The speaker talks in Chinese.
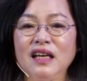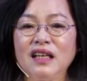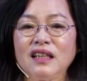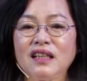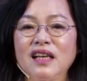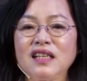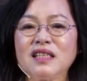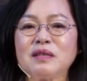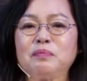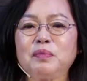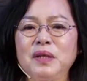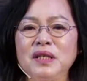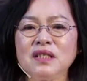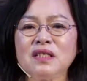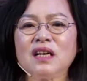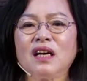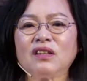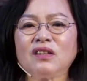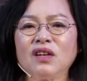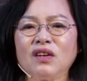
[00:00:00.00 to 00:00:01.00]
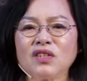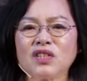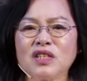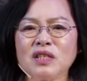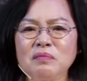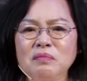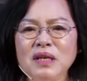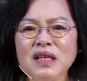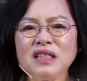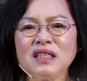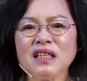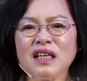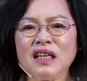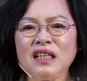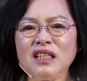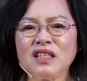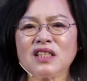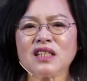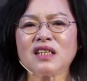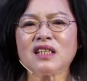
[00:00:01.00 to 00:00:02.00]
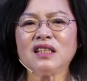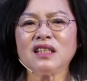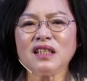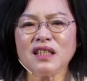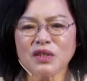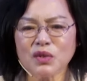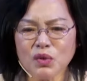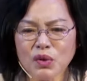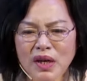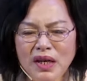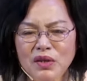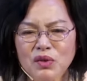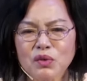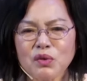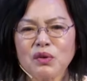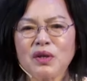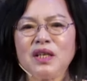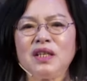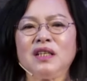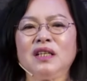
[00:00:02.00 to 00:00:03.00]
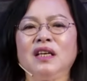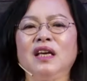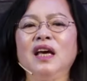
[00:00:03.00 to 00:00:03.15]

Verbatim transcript: 但是平常到神面前，你是可以穿睡衣。